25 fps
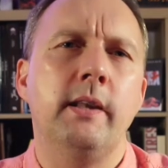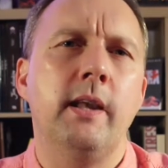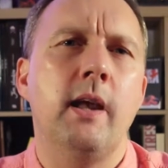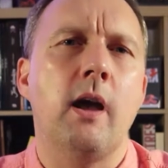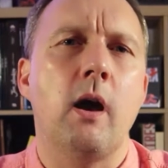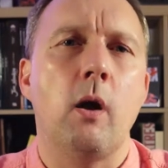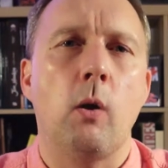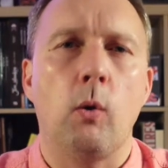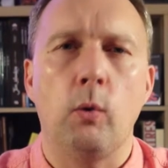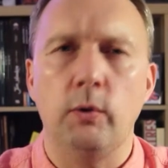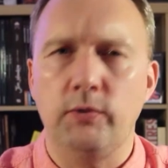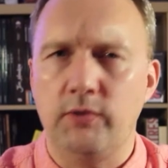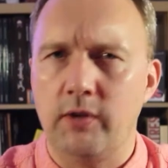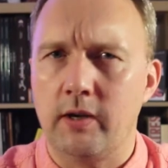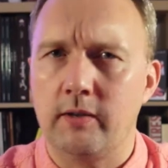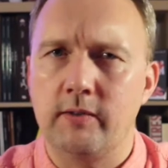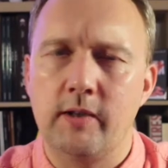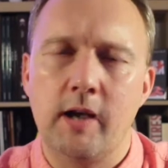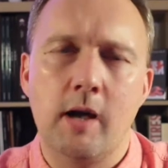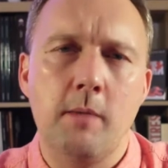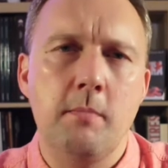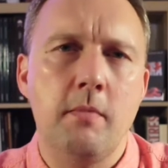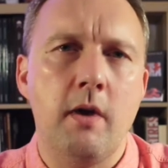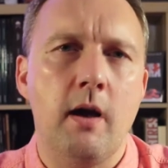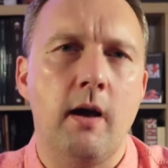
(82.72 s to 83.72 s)
à
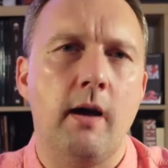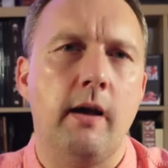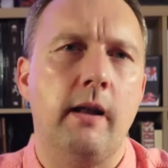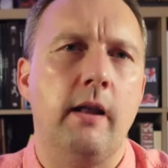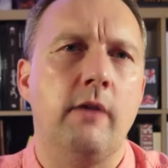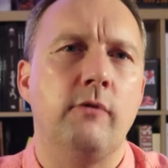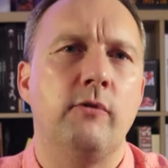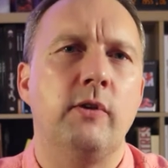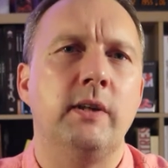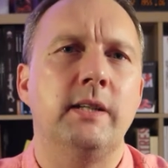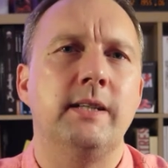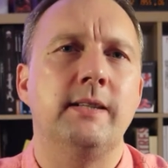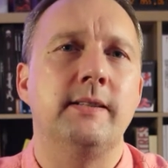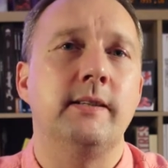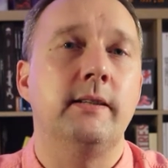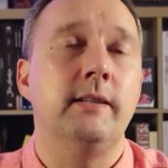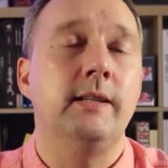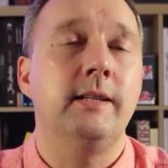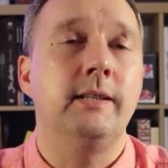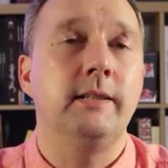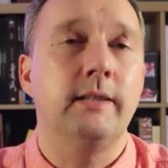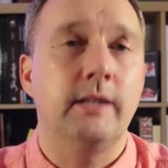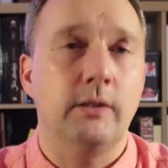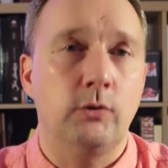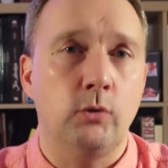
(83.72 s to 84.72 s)
Rotterdam à la fin des
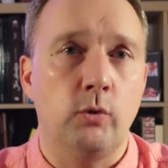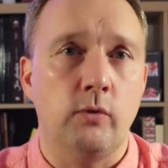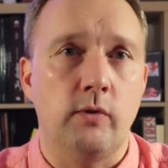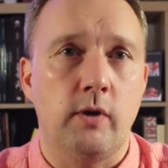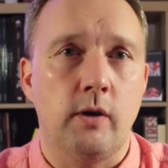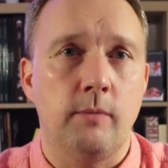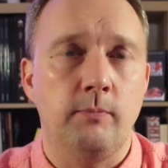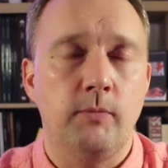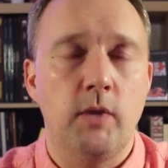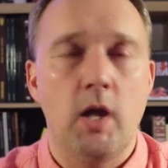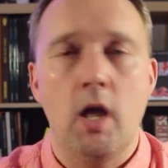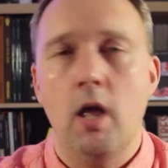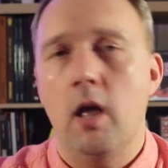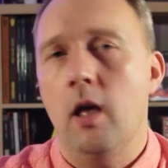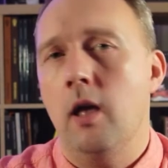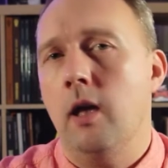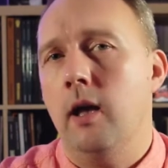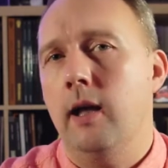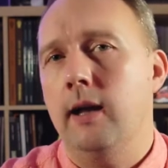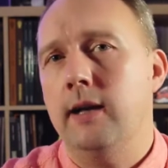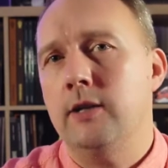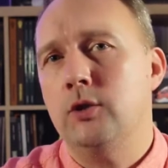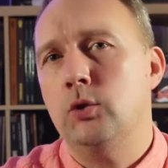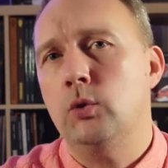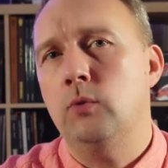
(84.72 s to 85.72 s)
années 80.
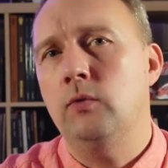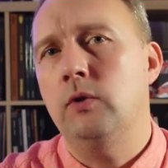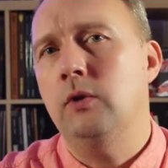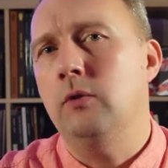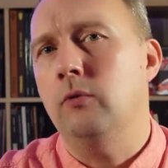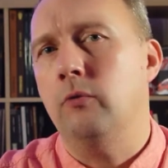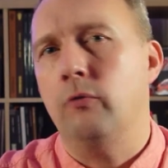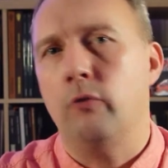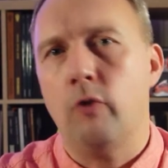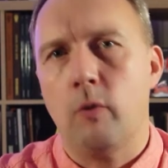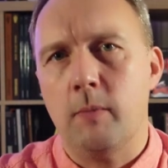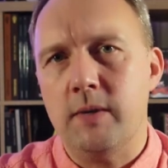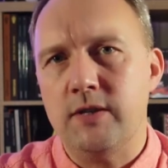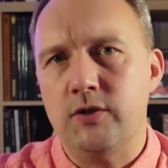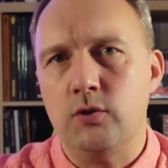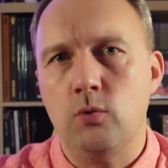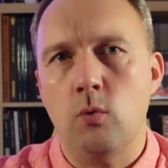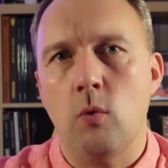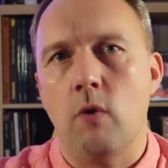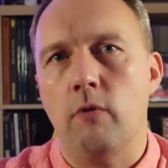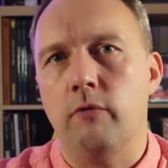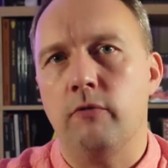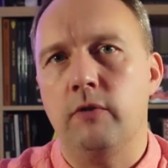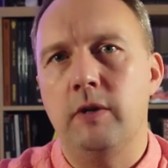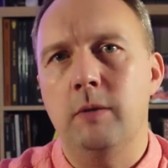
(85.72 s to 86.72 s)
Elle a suivi une
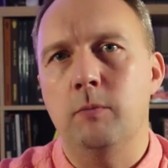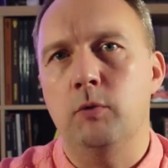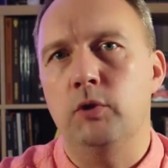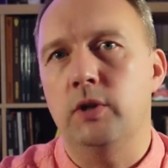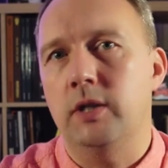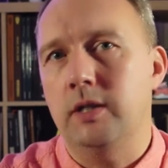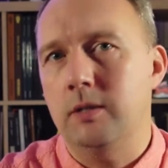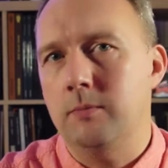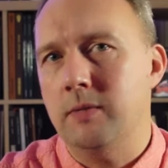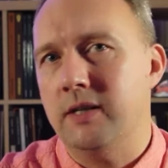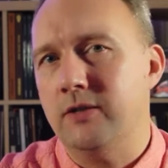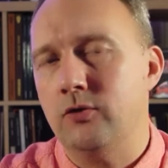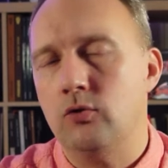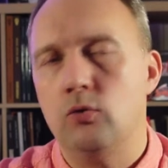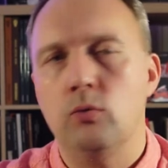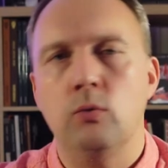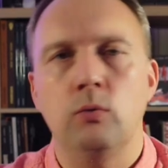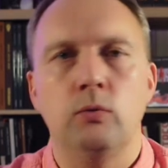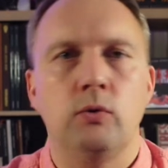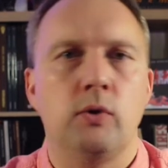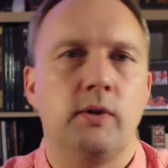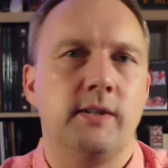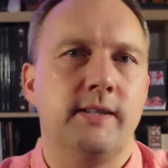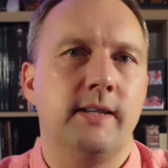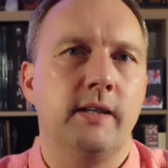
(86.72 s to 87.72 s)
formation en film
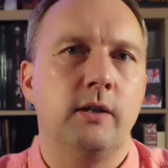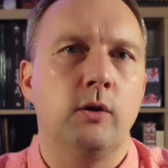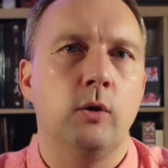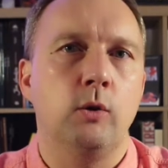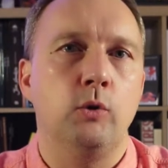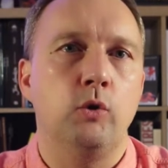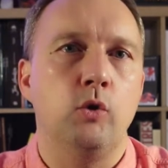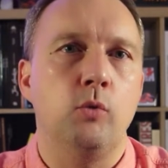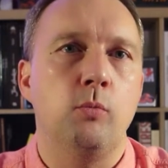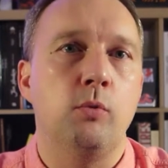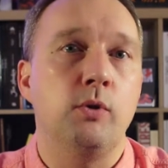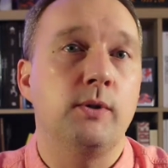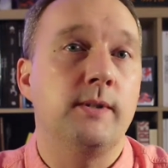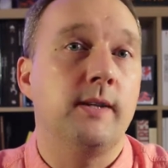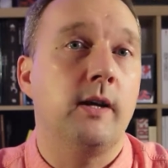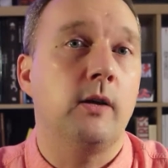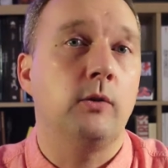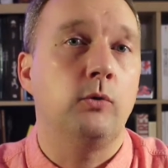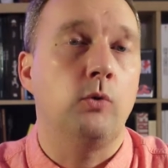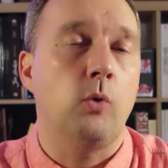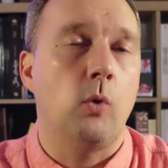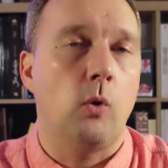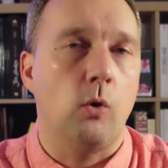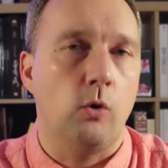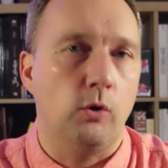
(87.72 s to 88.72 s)
d'animation dans les écoles de beaux-arts
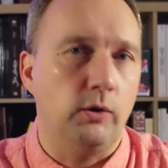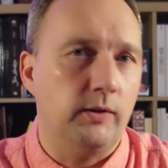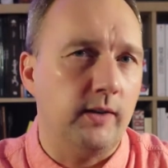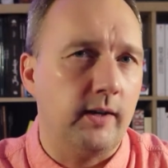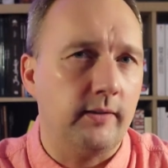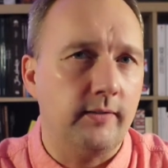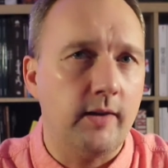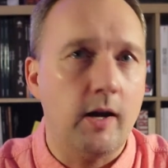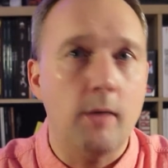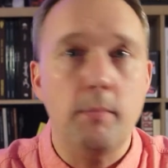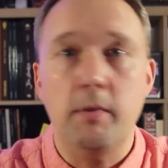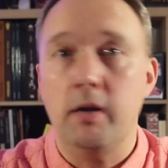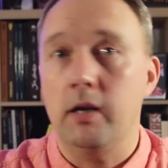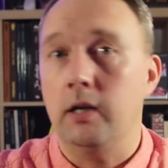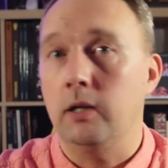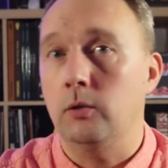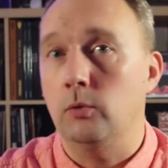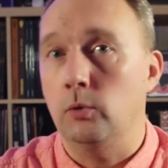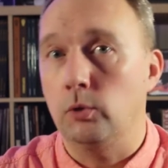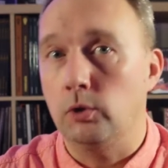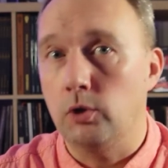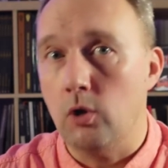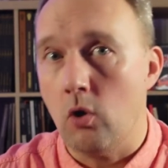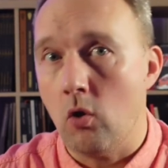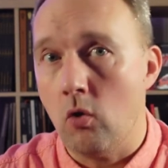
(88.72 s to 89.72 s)
de Rotterdam et
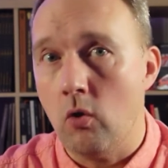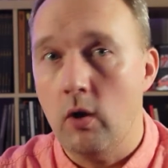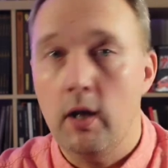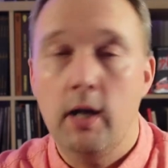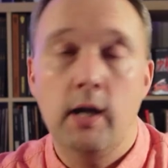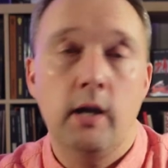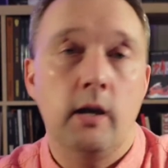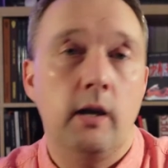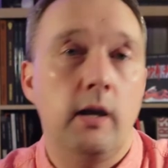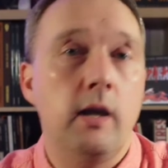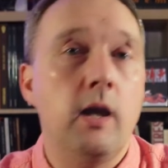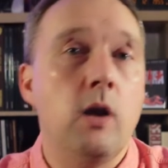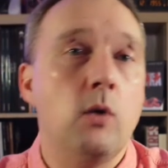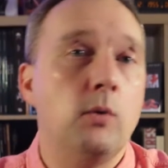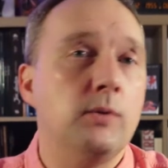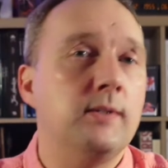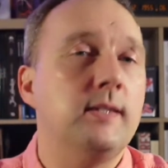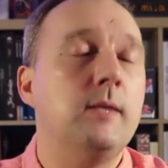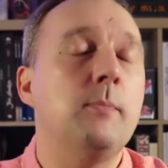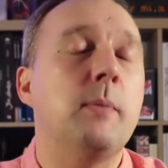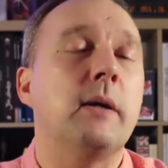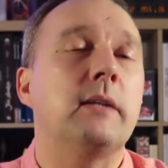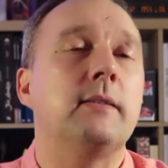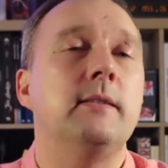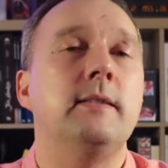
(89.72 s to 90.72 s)
de Gand et a
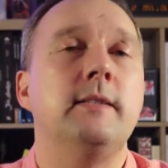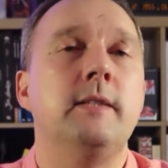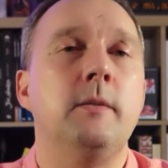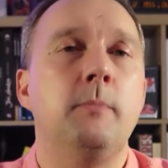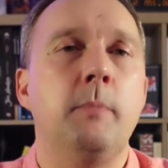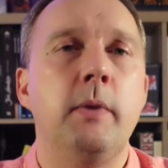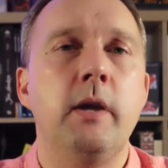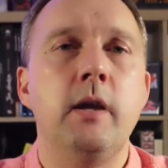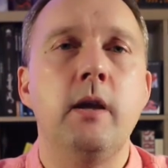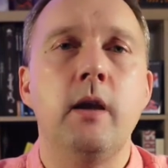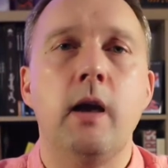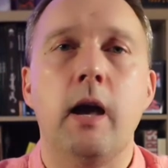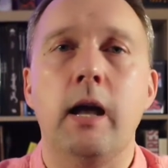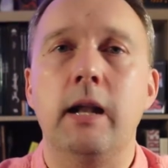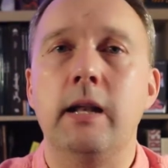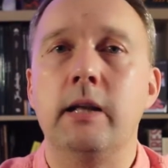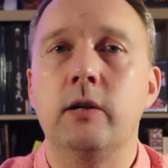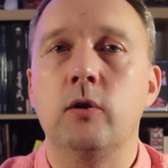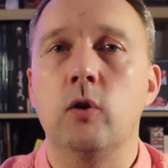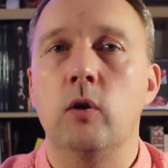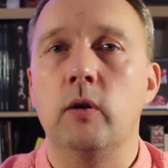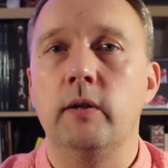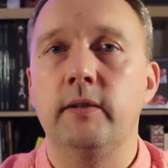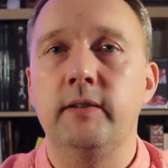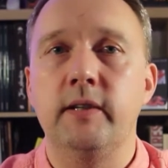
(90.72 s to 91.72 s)
aussi participé à
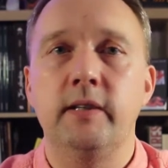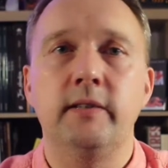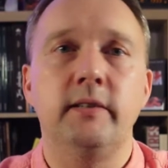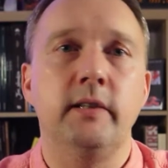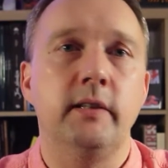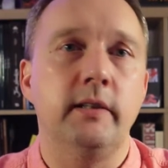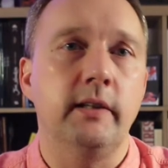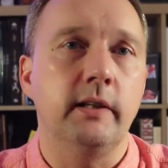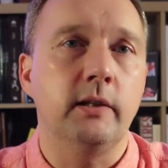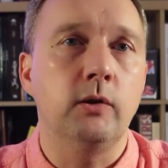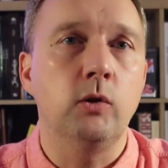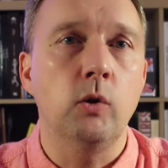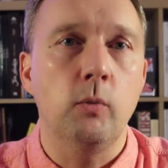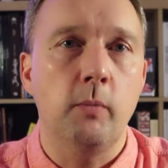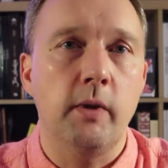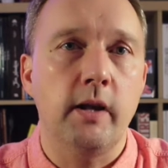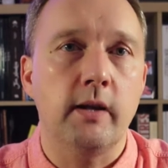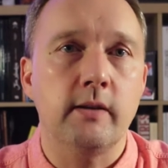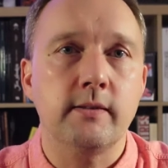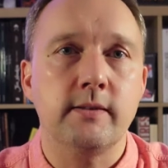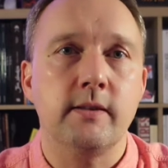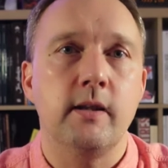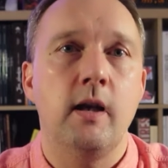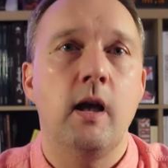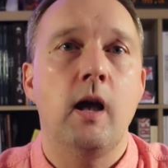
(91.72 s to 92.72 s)
l'école d'été des
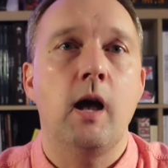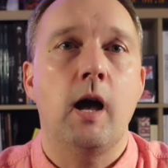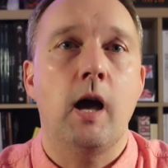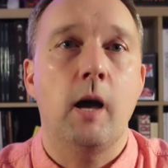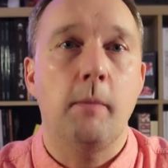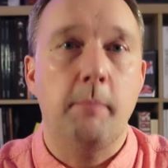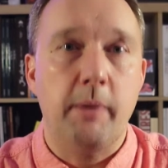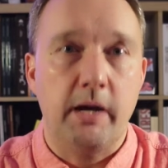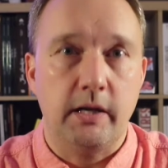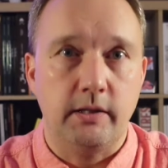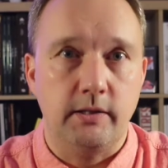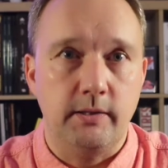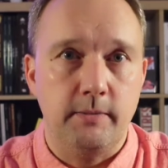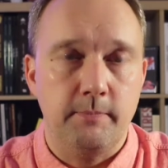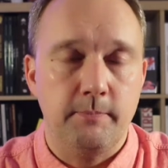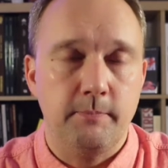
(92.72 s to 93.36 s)
Gobelins à Paris.